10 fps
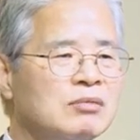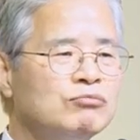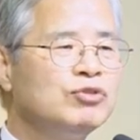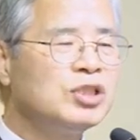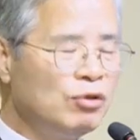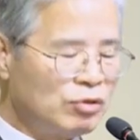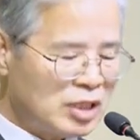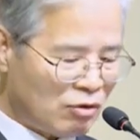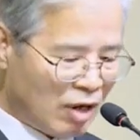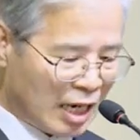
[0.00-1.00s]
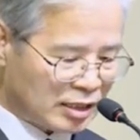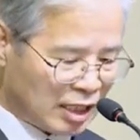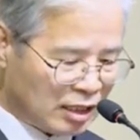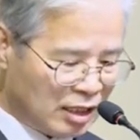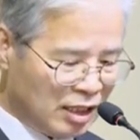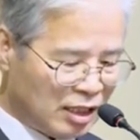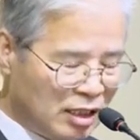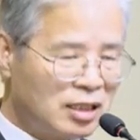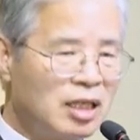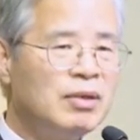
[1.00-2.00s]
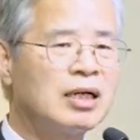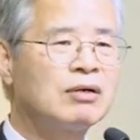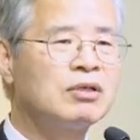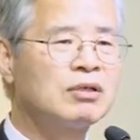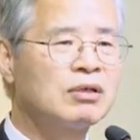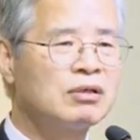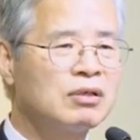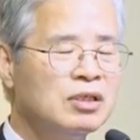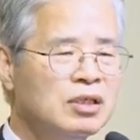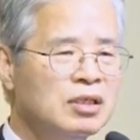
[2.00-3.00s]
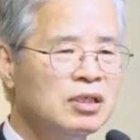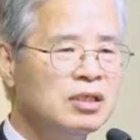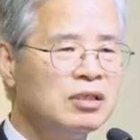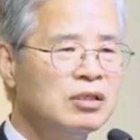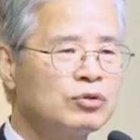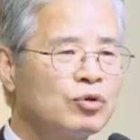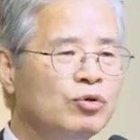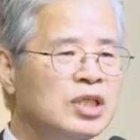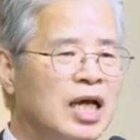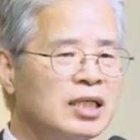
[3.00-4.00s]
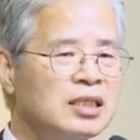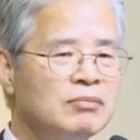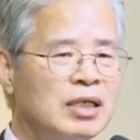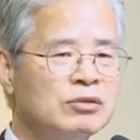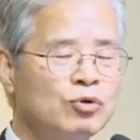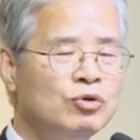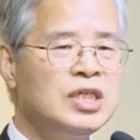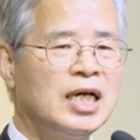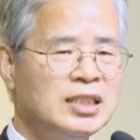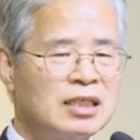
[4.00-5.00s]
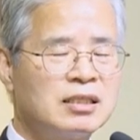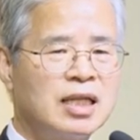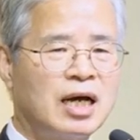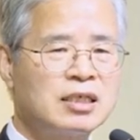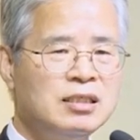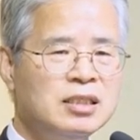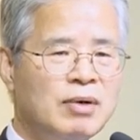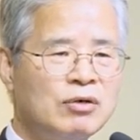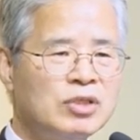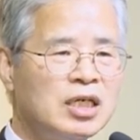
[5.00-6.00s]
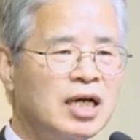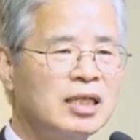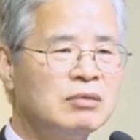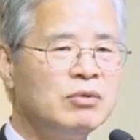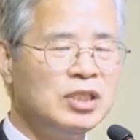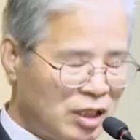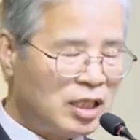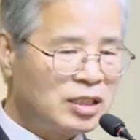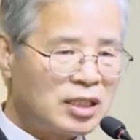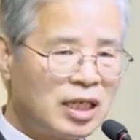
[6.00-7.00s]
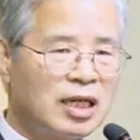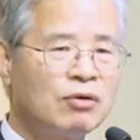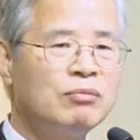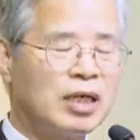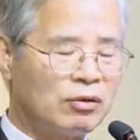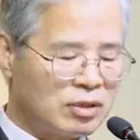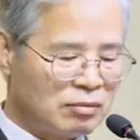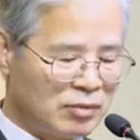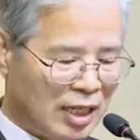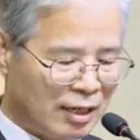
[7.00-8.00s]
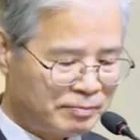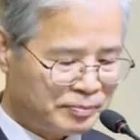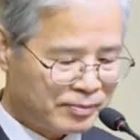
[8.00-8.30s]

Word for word: 무신론자 과학자들이 이렇게 말하고 있어요. 존재하지만 존재하지 않는다. 그것이 바로 인간이며 이 세상이라고 말하고 있습니다.